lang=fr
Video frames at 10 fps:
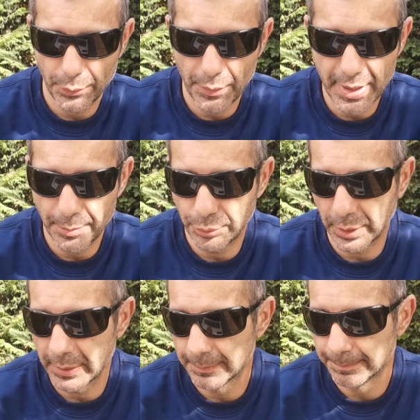Il faut envoyer la
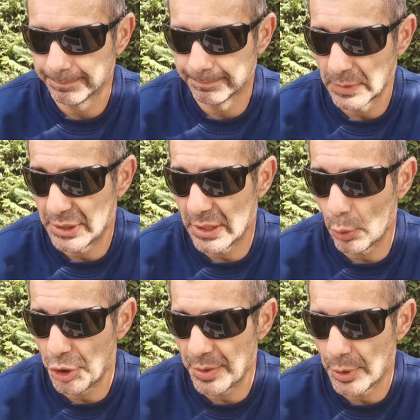purée.
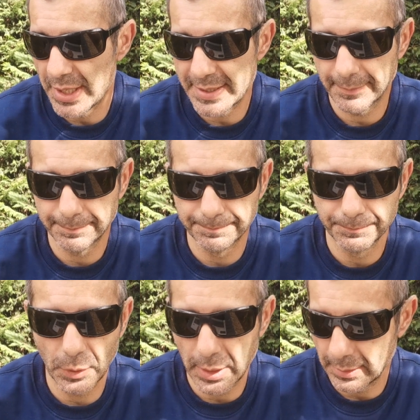Style le
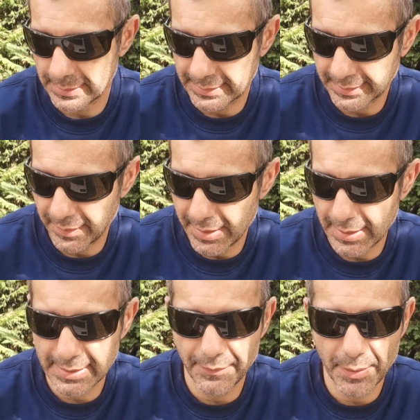Voilà, ça
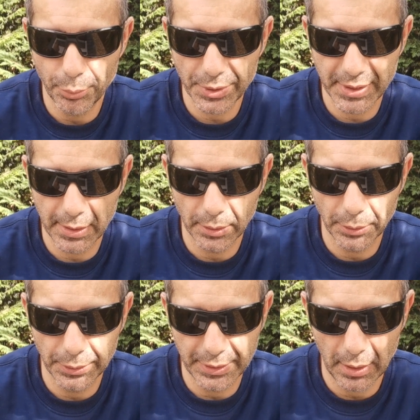travaille à 120%
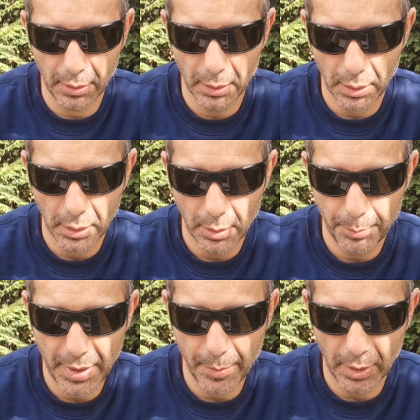de temps
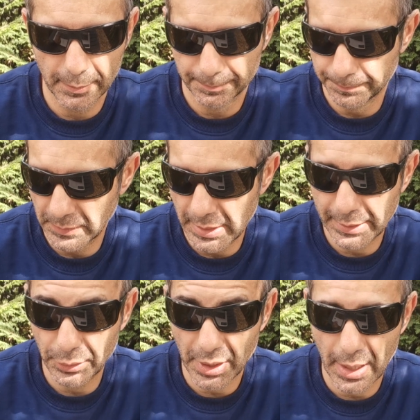paiement. Il y en
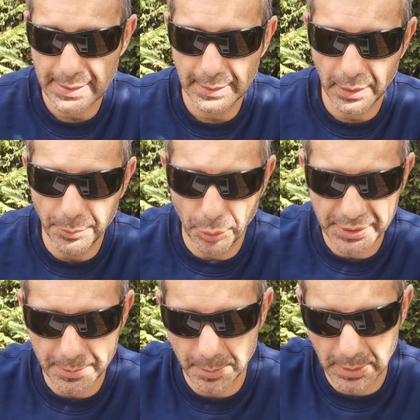a qui travaillent à
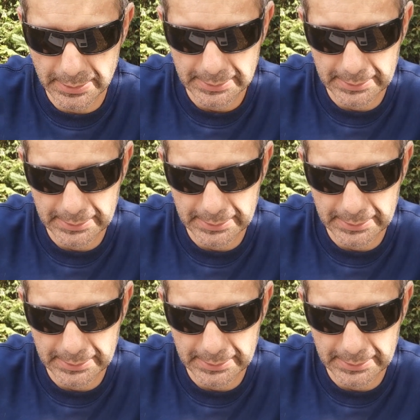130% même.